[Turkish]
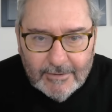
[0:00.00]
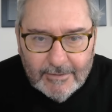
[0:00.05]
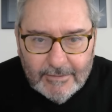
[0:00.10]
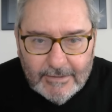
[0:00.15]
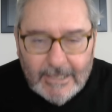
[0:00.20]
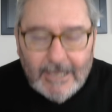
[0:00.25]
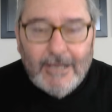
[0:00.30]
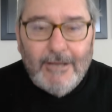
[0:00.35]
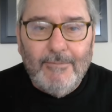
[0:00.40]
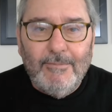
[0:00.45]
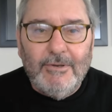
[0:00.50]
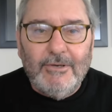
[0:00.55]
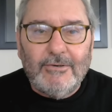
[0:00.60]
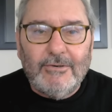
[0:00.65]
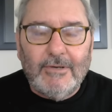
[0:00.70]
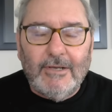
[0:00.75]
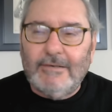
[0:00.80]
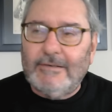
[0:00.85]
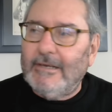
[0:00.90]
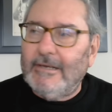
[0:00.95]

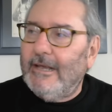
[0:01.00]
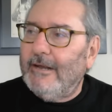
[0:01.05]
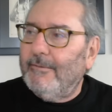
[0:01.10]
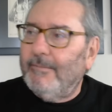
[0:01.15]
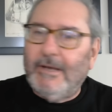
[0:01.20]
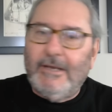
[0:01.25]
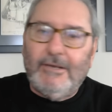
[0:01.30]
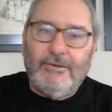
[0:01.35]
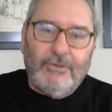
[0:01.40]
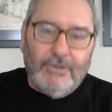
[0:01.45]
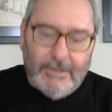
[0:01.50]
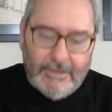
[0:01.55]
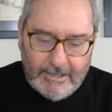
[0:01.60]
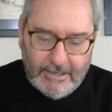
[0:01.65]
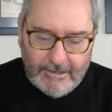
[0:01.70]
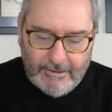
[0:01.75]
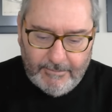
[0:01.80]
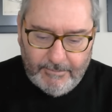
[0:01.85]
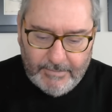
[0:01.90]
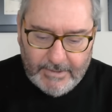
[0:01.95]
Neymiş? Azerbaycan'a
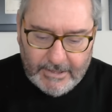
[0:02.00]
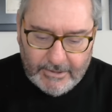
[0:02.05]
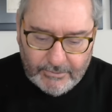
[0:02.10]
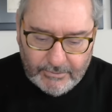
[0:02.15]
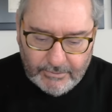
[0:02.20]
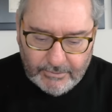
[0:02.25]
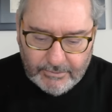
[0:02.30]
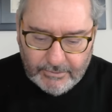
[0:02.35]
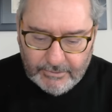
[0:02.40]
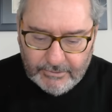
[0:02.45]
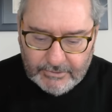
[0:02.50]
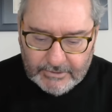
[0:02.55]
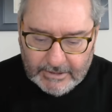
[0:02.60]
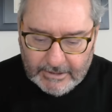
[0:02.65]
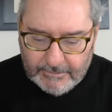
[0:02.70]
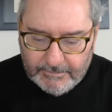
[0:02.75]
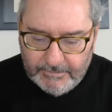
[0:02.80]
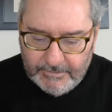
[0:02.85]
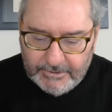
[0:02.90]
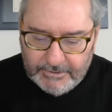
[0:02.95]
ambargo
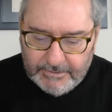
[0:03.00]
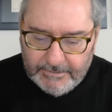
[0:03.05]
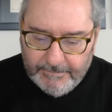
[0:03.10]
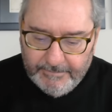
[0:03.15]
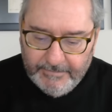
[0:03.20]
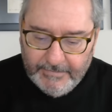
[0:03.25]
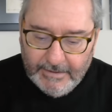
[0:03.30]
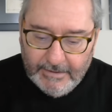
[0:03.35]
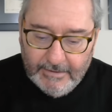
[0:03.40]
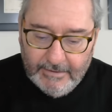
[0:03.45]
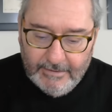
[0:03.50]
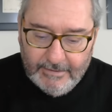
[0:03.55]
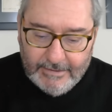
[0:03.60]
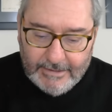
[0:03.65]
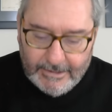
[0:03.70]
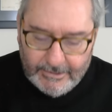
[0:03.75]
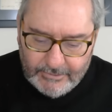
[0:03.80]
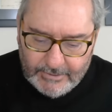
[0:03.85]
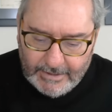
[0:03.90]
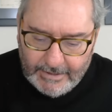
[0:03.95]
koyacakmış.
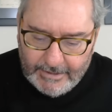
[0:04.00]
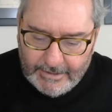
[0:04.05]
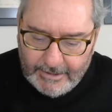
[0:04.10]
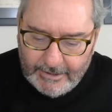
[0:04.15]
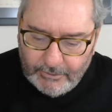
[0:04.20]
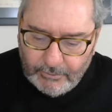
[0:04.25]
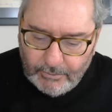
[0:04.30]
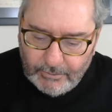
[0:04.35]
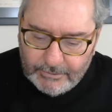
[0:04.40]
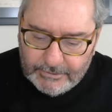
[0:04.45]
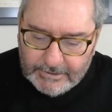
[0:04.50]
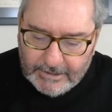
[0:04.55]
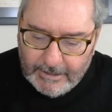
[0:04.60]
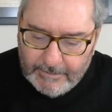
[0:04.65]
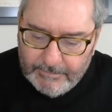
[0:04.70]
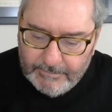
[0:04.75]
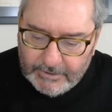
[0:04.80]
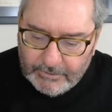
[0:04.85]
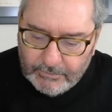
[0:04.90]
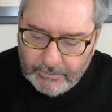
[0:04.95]
Geçen ay
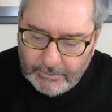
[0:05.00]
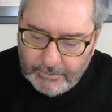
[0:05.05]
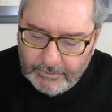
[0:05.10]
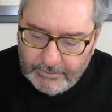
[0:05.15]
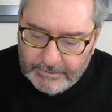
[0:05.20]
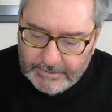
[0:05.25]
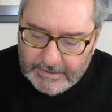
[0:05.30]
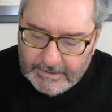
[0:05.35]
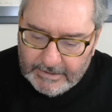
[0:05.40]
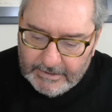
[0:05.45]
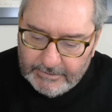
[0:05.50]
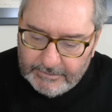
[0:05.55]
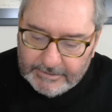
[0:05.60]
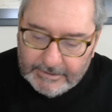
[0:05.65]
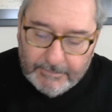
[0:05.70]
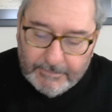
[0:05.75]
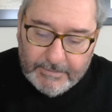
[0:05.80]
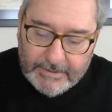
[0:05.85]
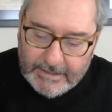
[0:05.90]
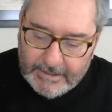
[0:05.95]
91 Kongre
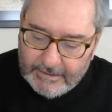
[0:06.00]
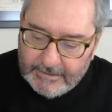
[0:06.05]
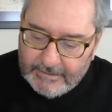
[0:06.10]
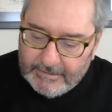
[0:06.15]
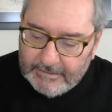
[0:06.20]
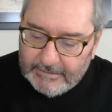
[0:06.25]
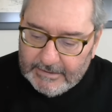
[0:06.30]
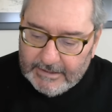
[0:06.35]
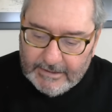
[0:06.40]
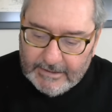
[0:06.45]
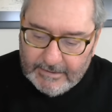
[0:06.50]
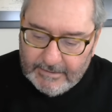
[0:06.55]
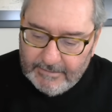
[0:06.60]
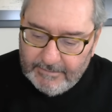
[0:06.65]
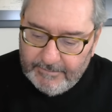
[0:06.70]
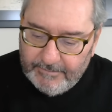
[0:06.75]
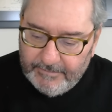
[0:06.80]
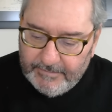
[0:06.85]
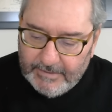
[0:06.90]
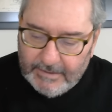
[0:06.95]
üyesi Blinken'a
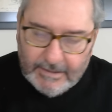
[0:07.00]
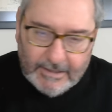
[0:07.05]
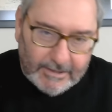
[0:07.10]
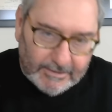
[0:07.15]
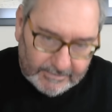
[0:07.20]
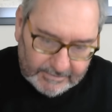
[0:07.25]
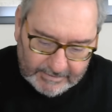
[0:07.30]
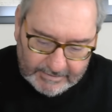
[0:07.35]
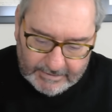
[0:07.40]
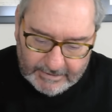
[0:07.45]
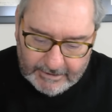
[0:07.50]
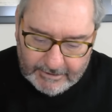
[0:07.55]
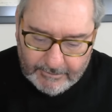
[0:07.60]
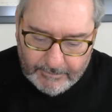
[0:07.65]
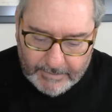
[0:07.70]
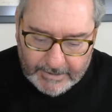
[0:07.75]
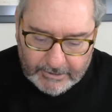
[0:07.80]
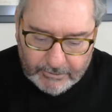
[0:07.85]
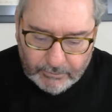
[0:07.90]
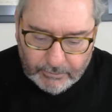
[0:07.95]
yazdıkları
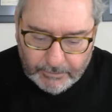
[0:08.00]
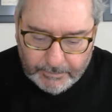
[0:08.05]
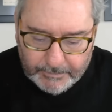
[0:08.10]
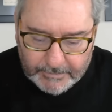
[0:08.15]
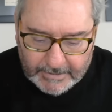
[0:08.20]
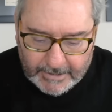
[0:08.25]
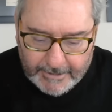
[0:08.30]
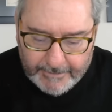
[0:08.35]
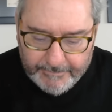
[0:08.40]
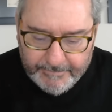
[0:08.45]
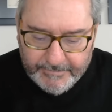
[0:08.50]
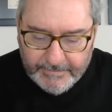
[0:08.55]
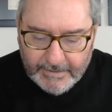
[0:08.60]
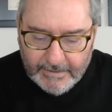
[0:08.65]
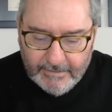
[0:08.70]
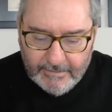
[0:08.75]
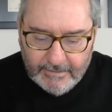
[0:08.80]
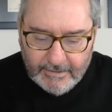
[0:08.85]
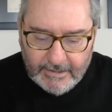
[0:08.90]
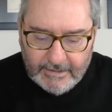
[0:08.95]
mektupta
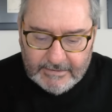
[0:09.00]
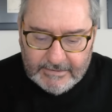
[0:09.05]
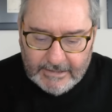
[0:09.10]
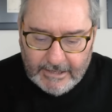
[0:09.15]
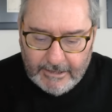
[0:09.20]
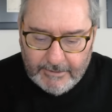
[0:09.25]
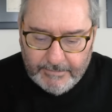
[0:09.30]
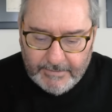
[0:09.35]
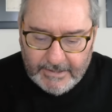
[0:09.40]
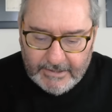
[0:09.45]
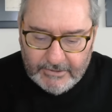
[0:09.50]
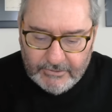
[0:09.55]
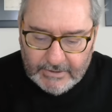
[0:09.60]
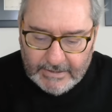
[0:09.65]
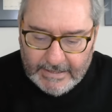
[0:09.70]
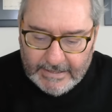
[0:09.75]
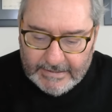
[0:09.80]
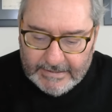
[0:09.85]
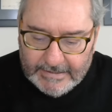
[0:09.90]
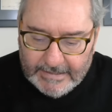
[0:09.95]

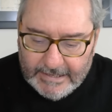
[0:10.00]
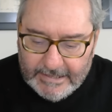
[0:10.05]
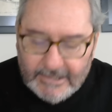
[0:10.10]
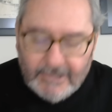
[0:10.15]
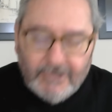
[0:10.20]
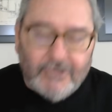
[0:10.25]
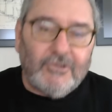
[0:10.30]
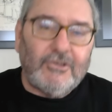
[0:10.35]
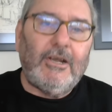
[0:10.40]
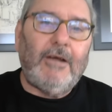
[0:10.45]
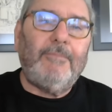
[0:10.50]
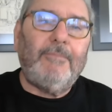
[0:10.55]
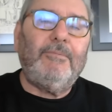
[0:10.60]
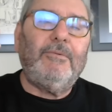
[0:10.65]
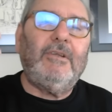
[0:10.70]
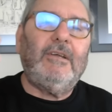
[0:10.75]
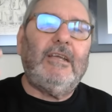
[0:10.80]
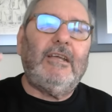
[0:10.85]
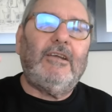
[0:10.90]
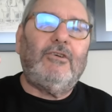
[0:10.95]
Azerbaycan'a geniş
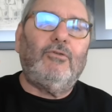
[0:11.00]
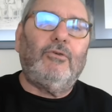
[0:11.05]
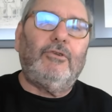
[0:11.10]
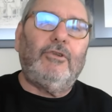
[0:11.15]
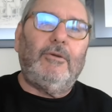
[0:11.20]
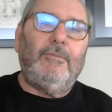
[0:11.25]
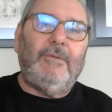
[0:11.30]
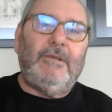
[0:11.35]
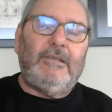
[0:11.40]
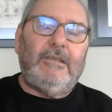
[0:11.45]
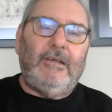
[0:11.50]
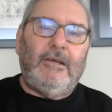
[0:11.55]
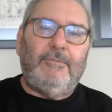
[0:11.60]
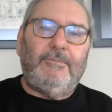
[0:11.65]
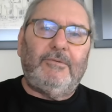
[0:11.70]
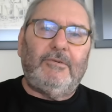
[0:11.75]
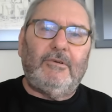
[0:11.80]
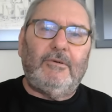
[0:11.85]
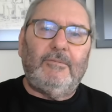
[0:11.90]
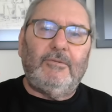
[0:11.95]
çaplı ekonomik
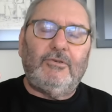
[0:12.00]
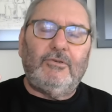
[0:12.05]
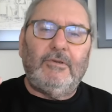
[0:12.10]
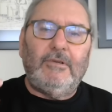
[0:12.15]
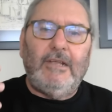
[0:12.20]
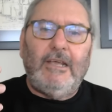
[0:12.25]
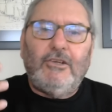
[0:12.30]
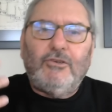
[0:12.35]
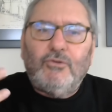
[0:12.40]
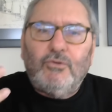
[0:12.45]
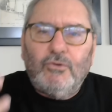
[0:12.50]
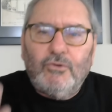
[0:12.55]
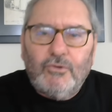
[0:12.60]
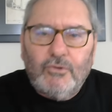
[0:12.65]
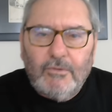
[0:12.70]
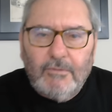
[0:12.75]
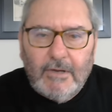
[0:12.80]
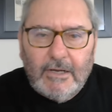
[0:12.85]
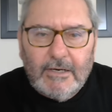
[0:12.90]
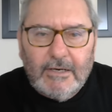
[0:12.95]
yaptırmış. Ne
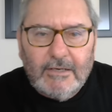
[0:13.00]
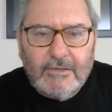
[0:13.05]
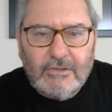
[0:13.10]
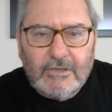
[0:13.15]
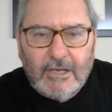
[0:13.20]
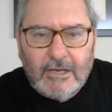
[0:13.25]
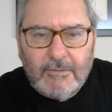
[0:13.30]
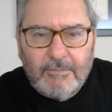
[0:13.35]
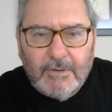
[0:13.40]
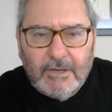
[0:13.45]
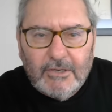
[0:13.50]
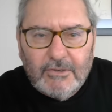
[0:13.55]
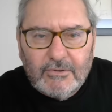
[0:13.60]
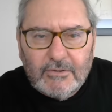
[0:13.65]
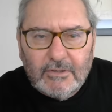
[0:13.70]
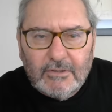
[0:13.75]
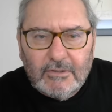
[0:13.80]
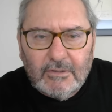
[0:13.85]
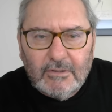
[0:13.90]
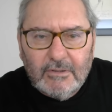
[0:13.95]
suçu var
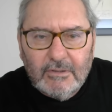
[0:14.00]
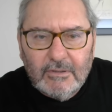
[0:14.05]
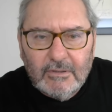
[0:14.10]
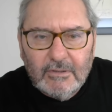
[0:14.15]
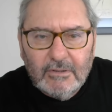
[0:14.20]
Azerbaycan'ın?